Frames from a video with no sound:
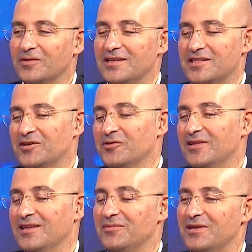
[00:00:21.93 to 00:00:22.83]
Teşekkür
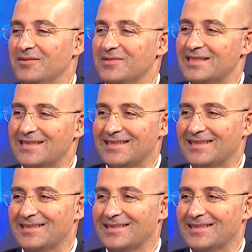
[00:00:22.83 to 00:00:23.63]
ederim. İyiyim. Siz nasılsınız?